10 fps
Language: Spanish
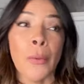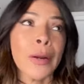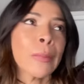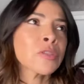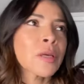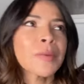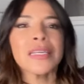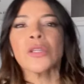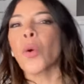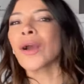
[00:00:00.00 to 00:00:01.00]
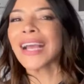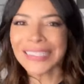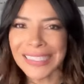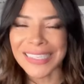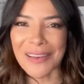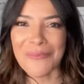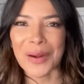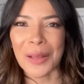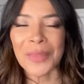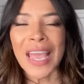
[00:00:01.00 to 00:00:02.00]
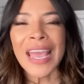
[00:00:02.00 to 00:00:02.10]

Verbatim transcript: bueno, muchas veces no, casi siempre.